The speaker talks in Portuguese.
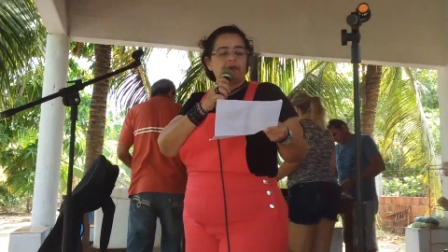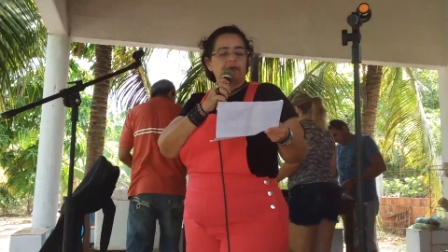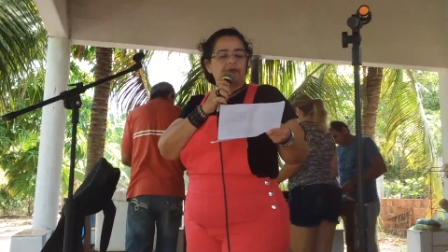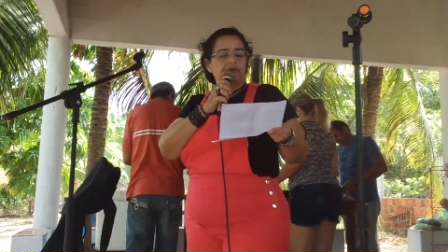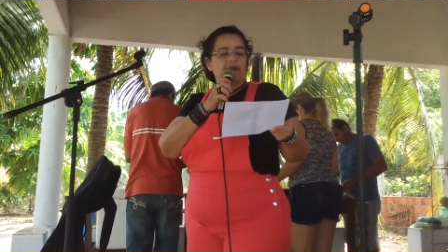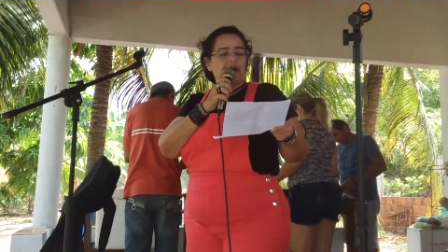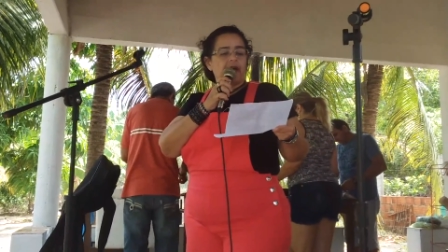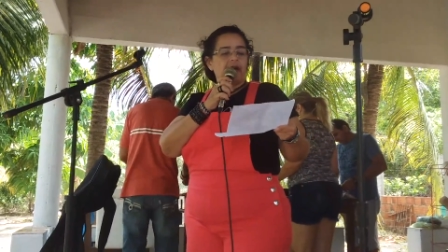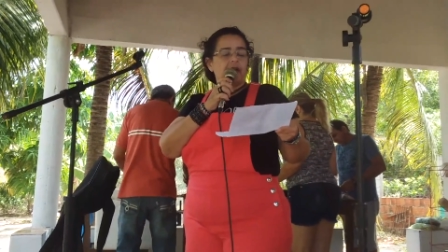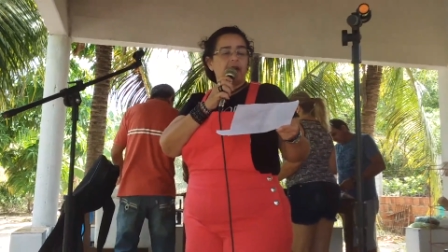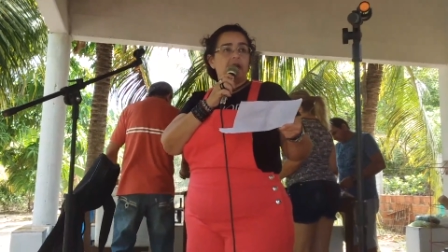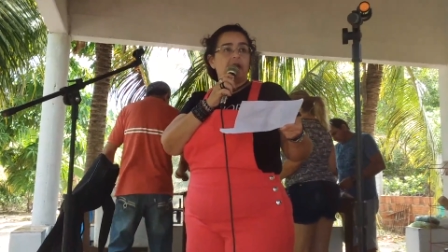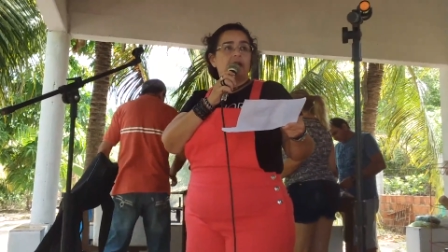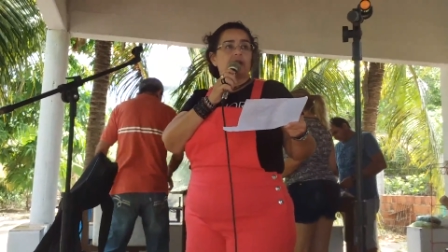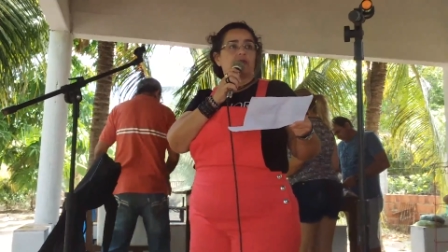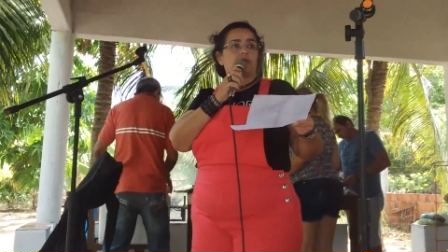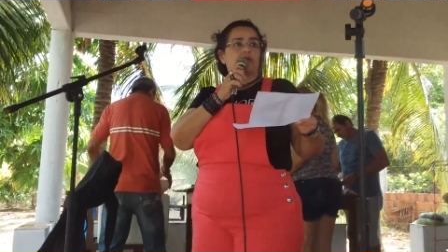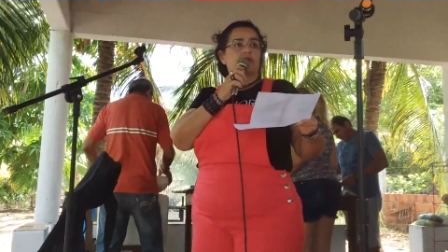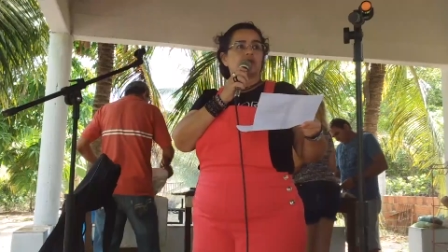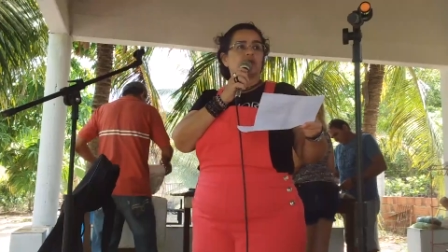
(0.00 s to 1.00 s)

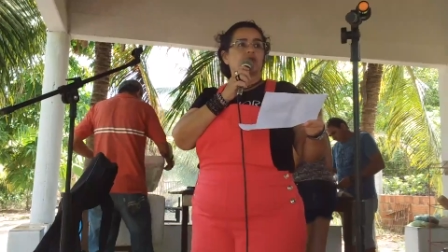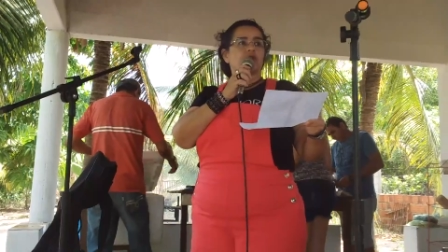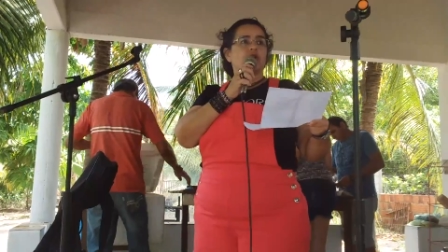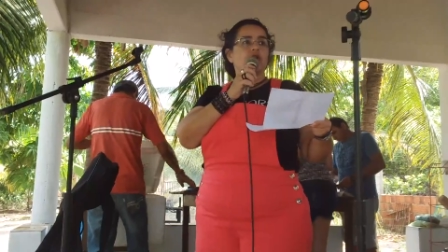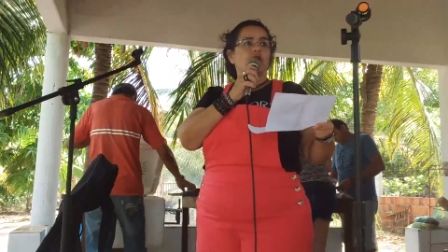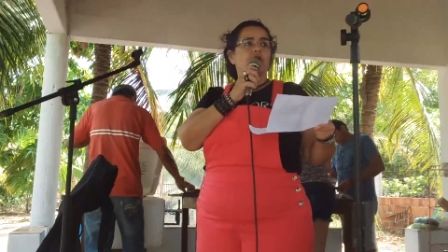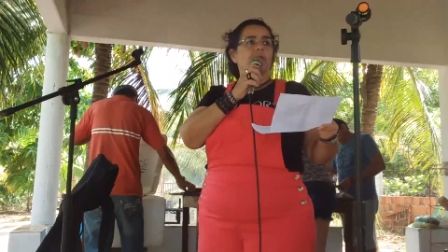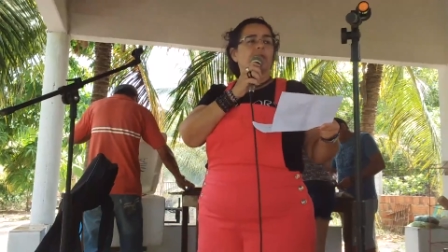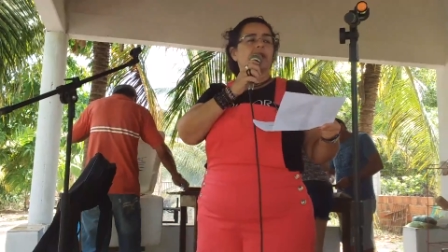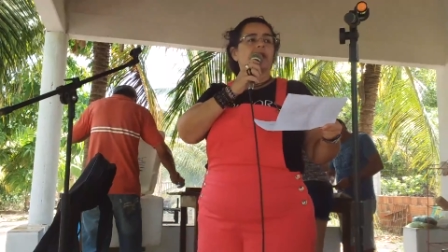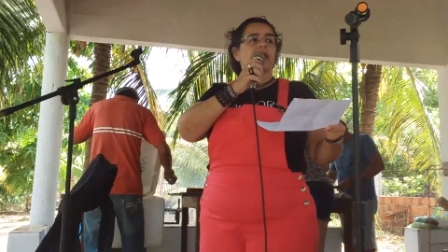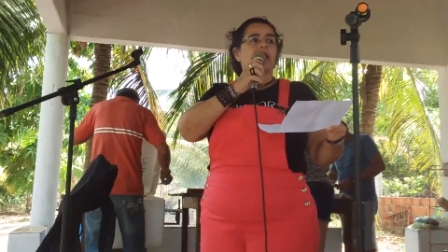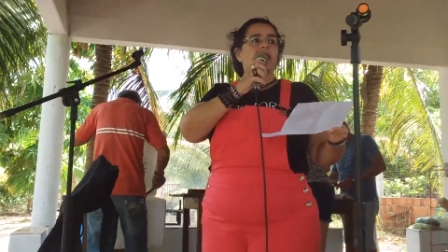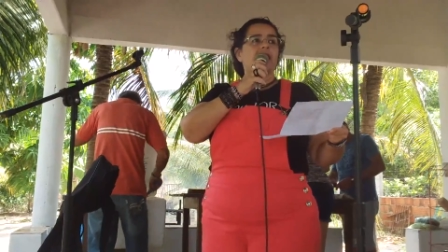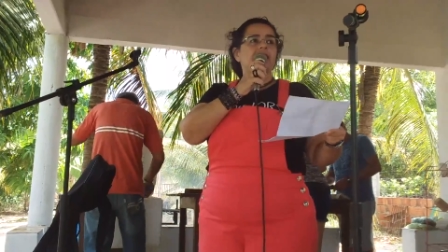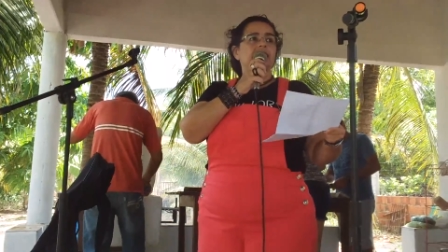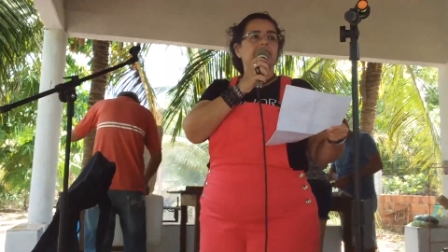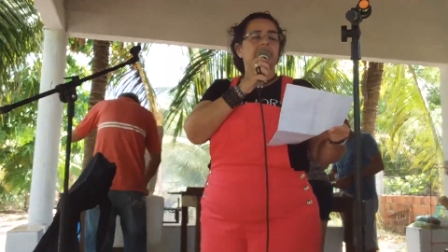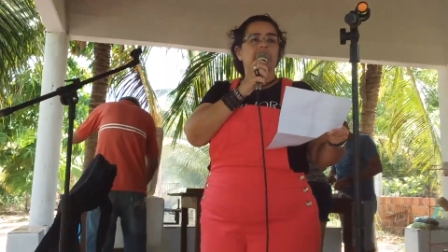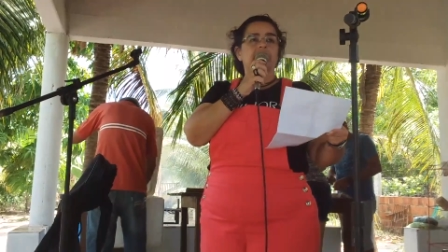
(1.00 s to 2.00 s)
falando sobre
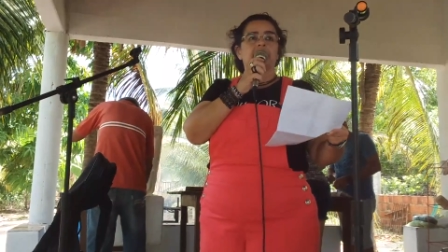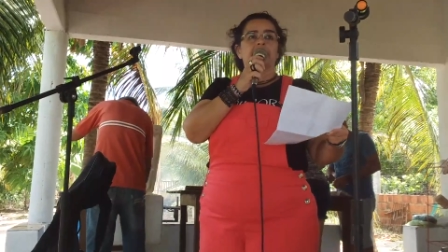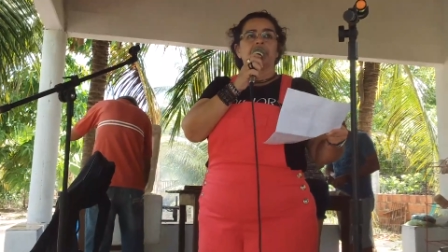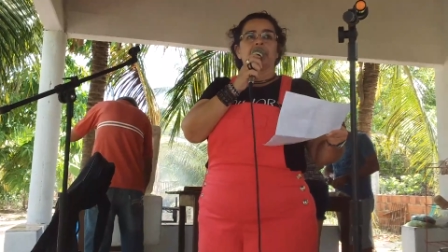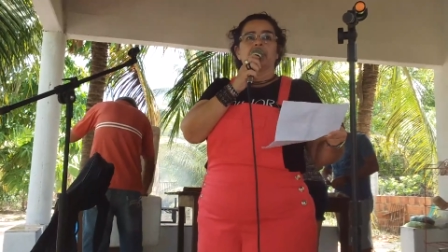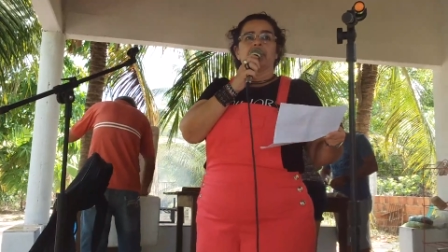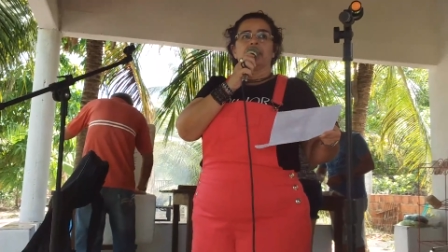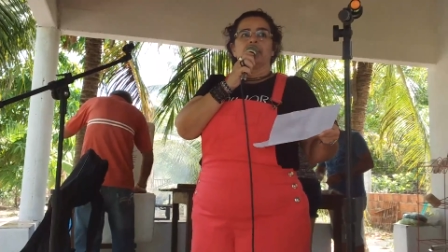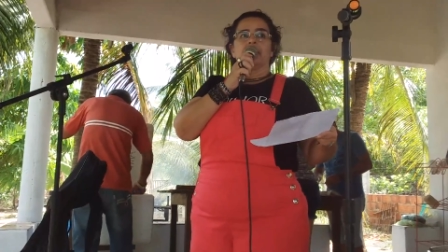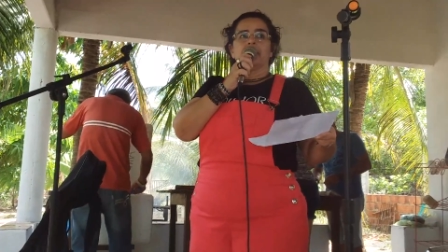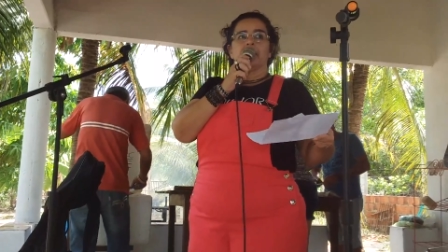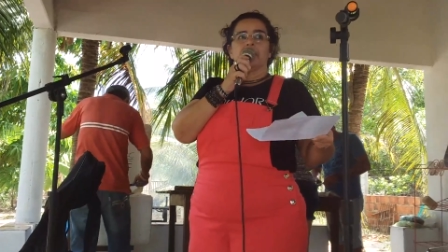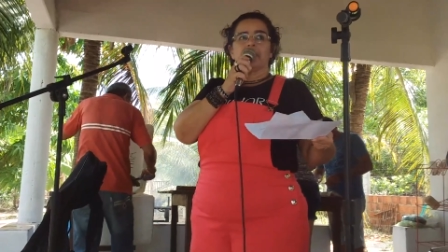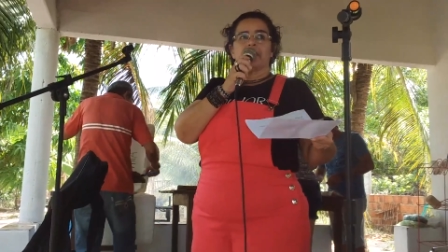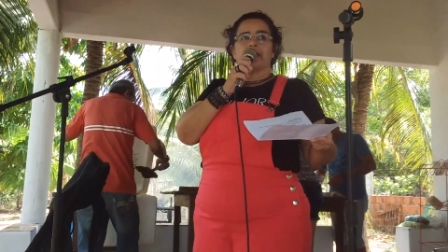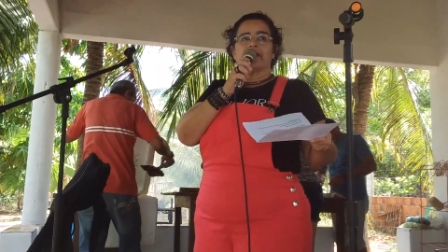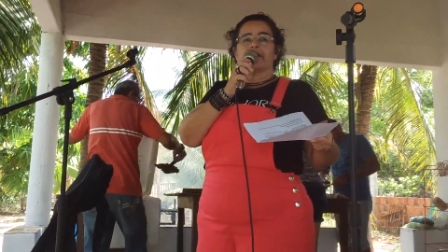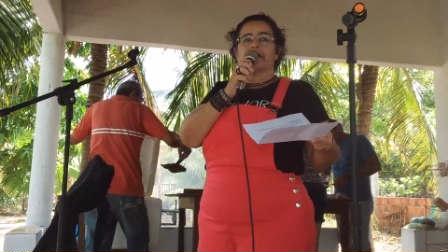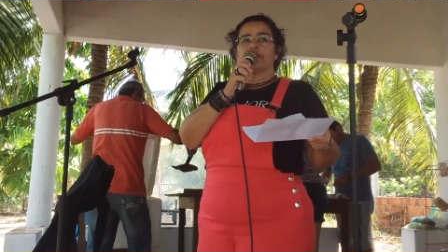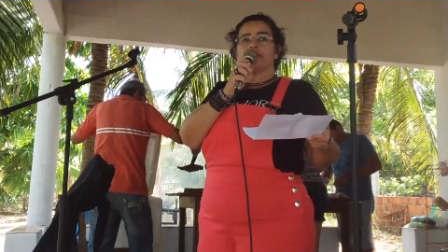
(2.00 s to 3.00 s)
essa
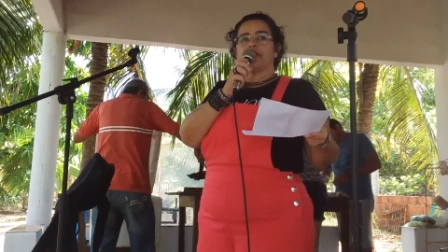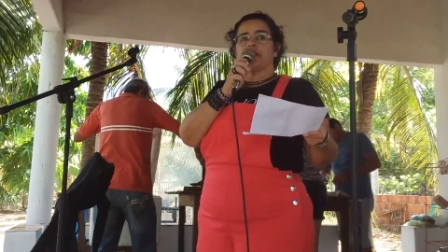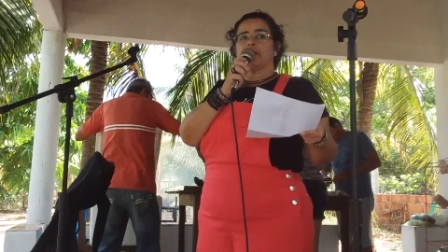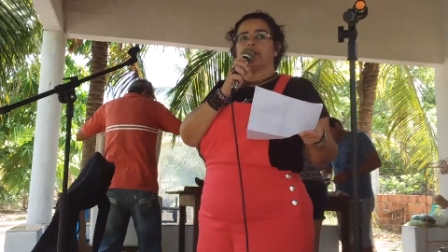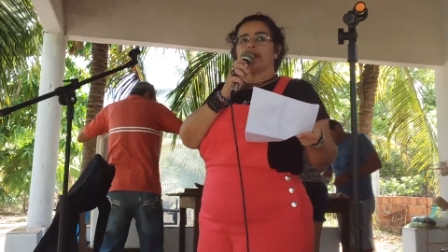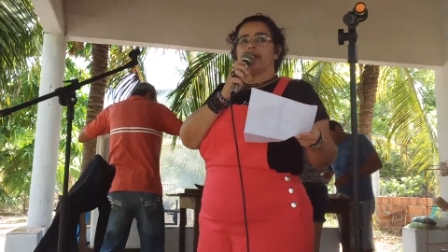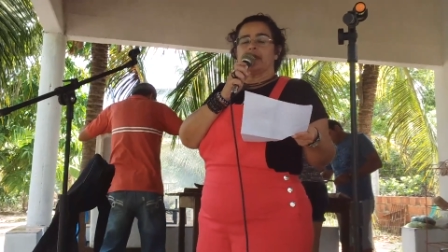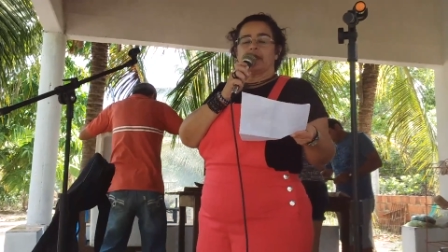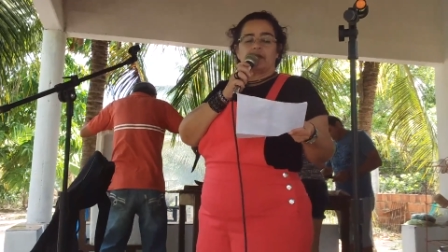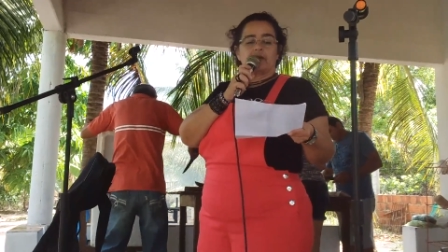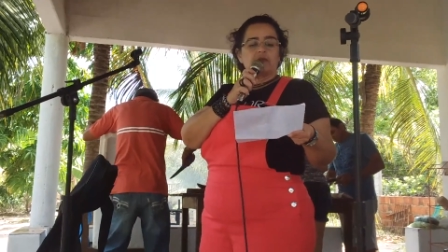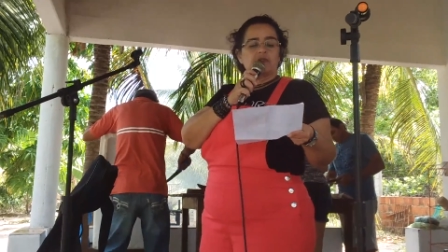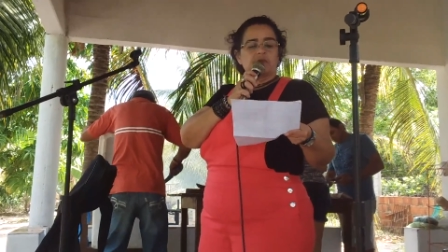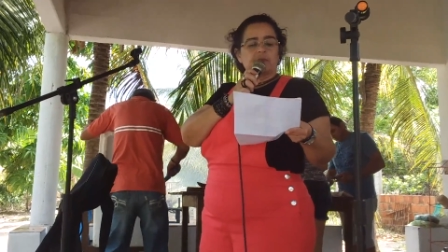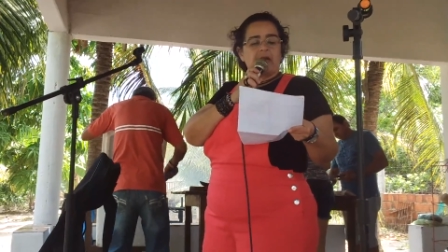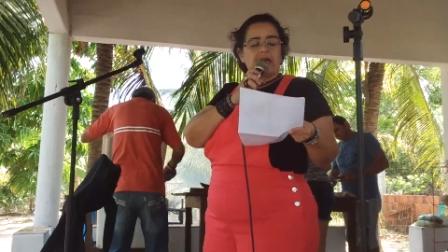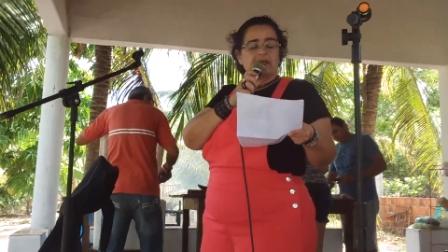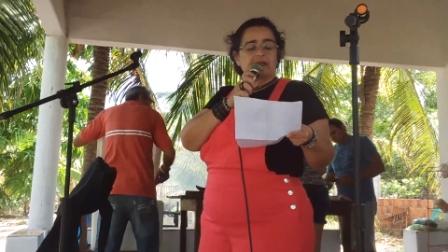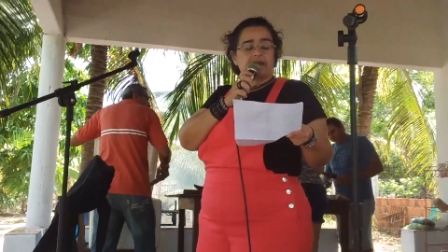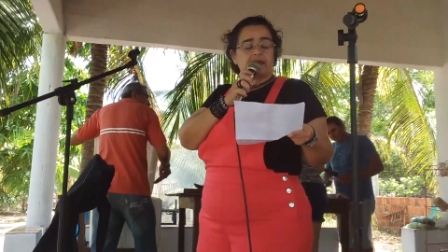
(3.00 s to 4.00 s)
imensa família dos
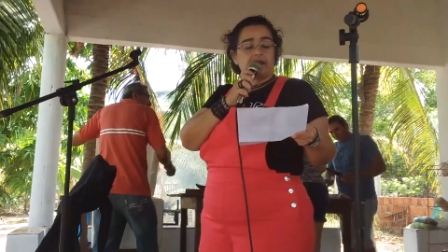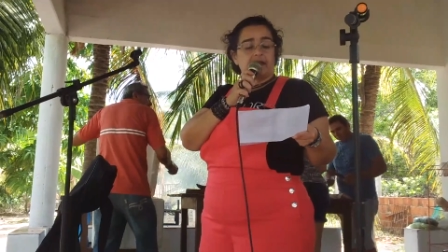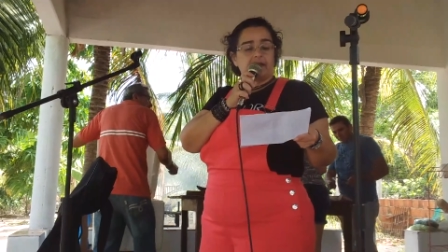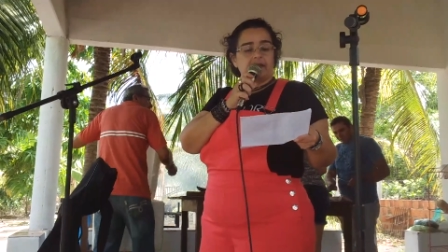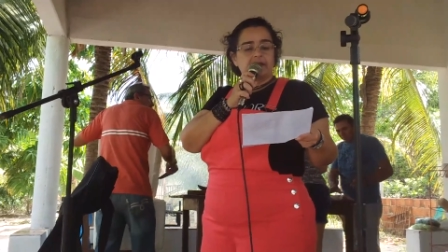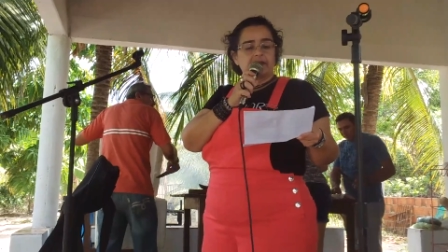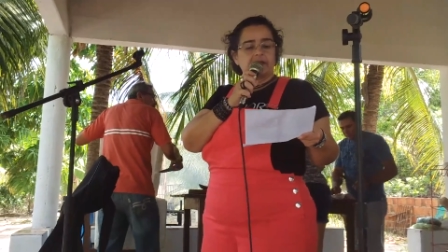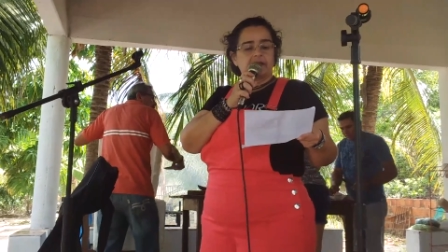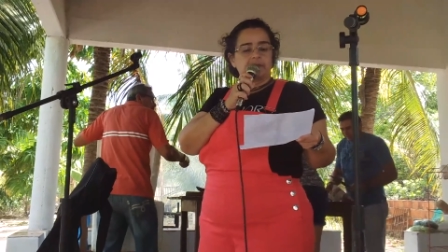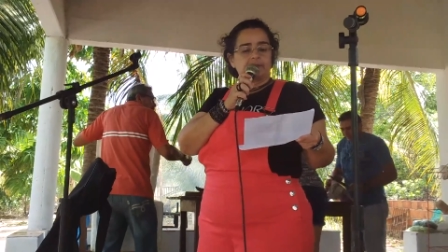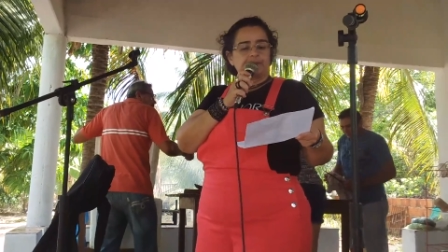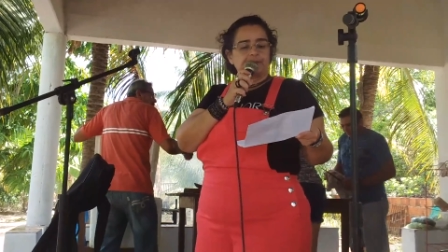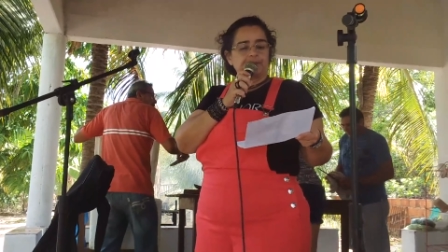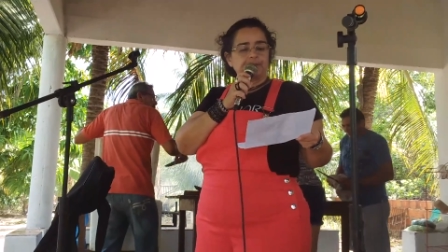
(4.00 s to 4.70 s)
Macenas.